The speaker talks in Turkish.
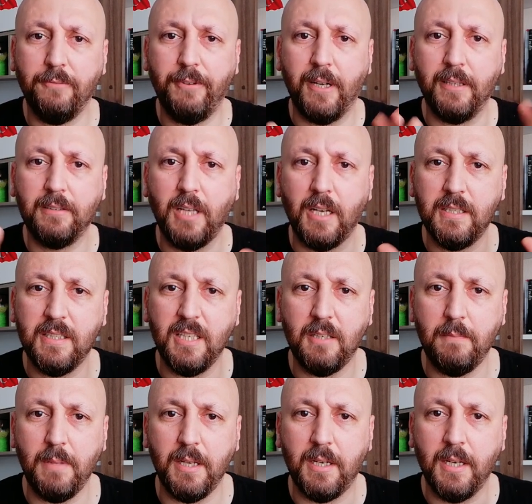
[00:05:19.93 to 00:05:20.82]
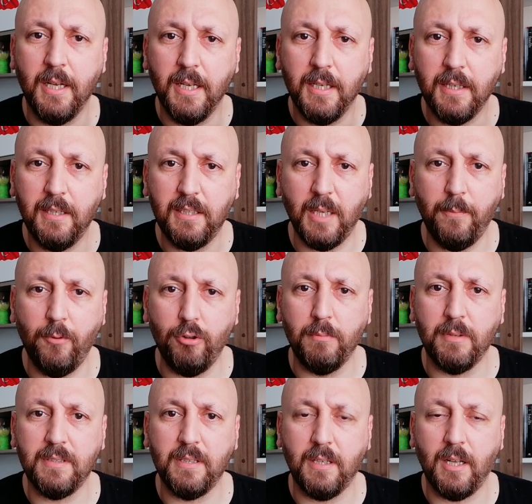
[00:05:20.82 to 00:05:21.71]
fantastik bir kitap
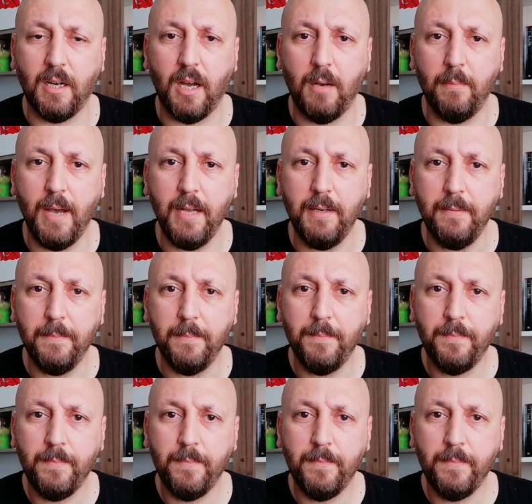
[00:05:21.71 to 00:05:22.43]
olmasına rağmen